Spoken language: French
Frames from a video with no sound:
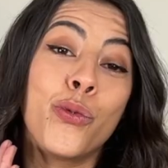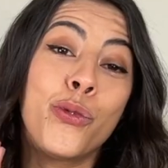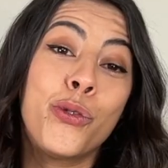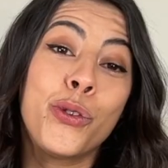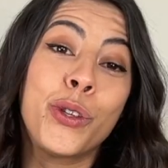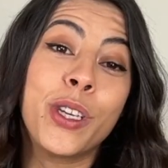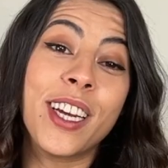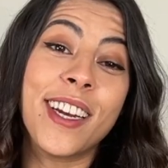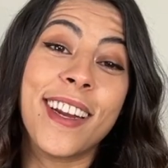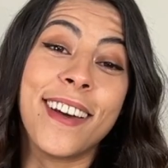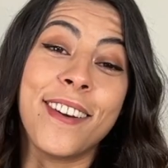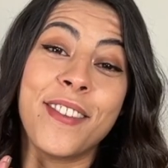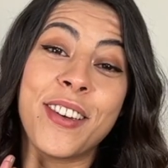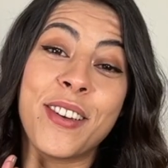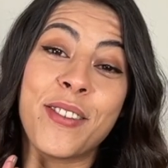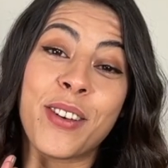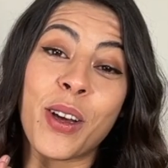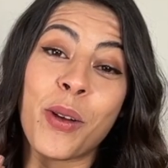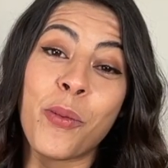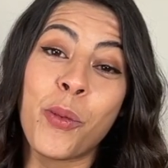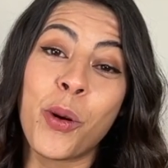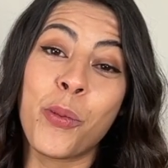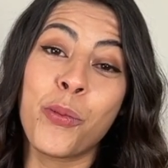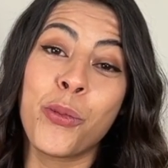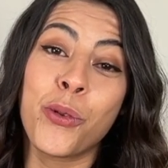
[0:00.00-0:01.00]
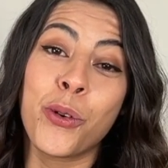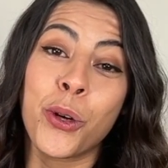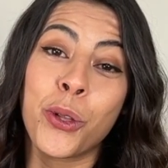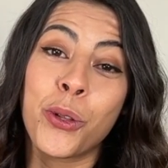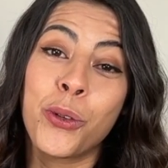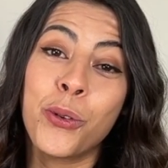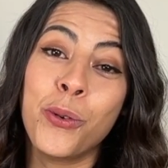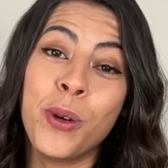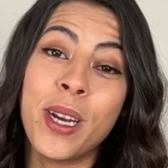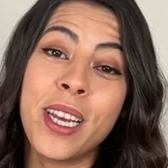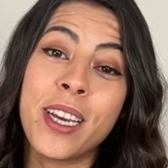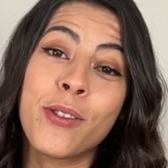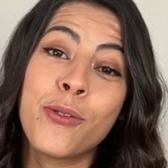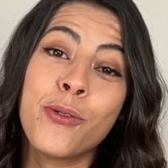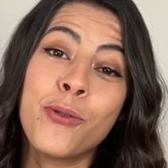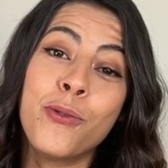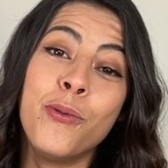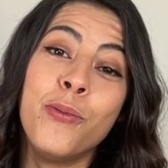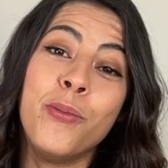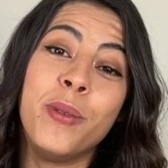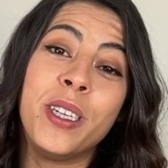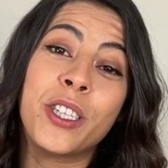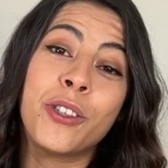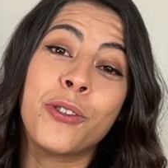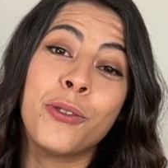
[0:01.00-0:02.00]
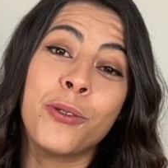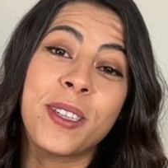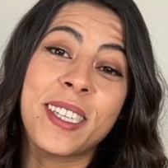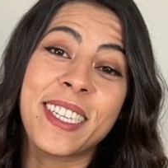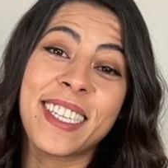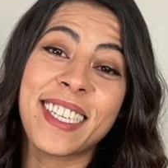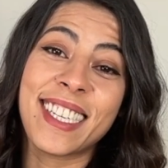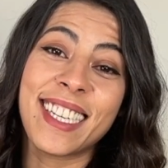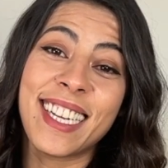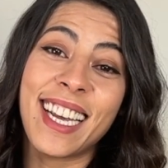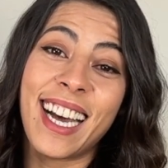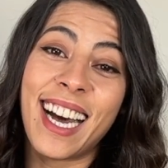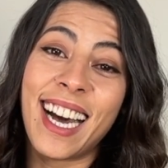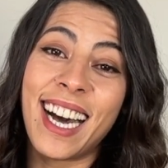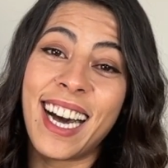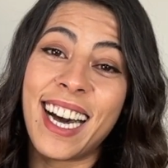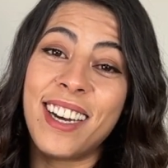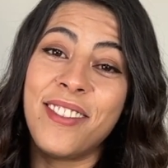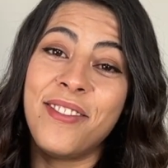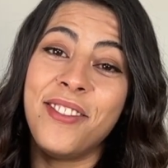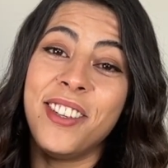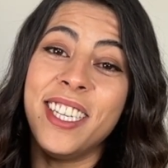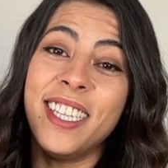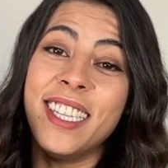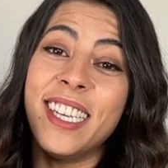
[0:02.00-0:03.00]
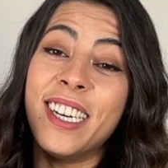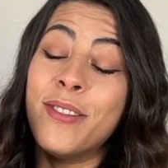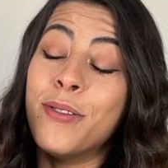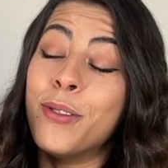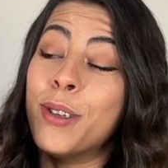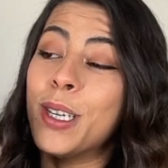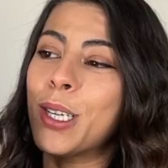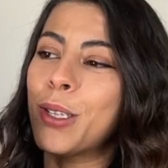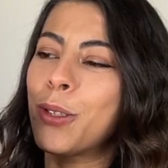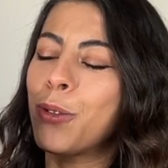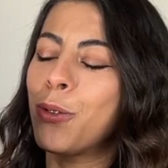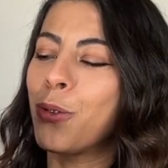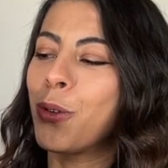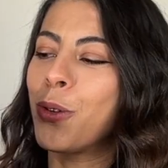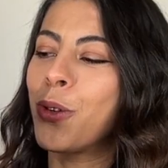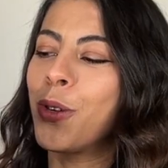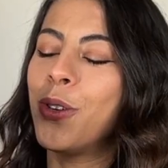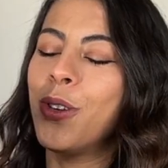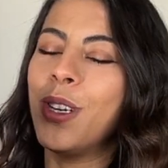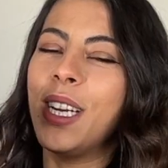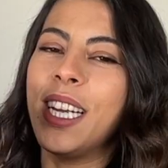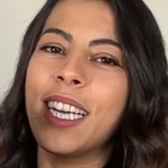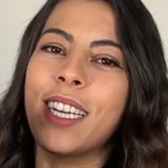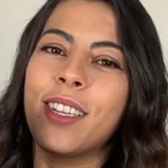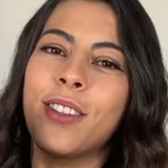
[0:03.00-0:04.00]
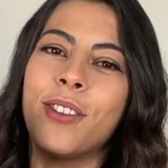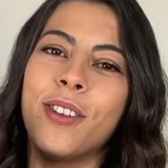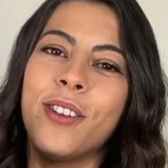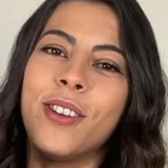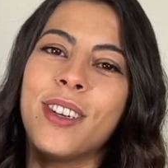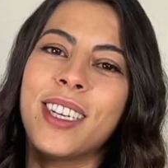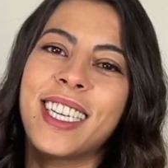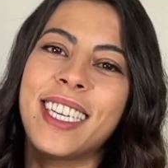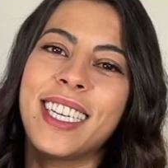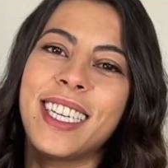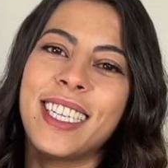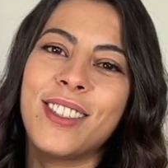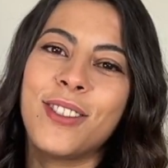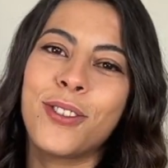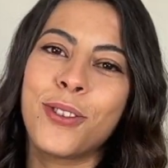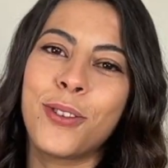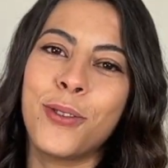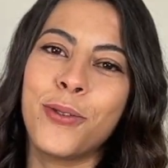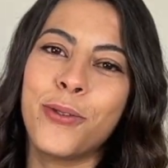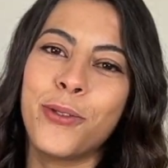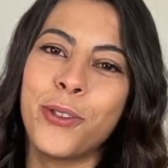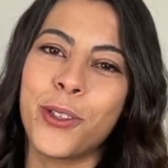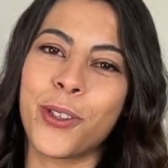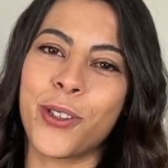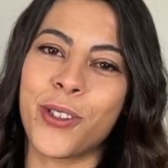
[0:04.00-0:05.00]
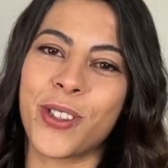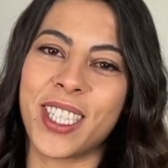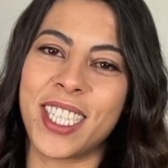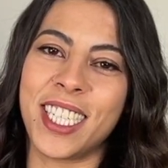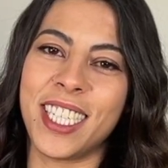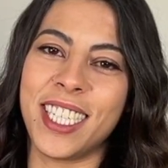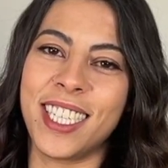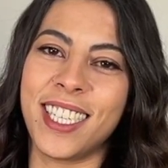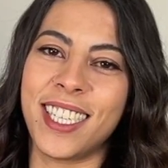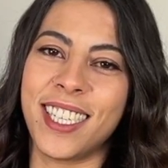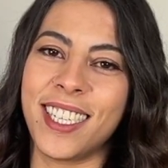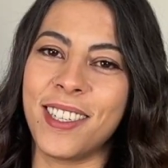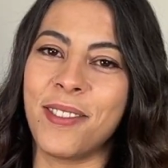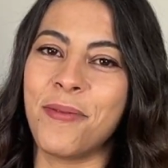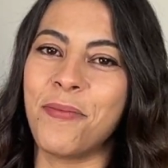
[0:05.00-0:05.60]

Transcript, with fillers: vous en avez vraiment pour tous les goûts, mais je suis ravie d'avoir ce collector. Qu'est-ce que vous en dites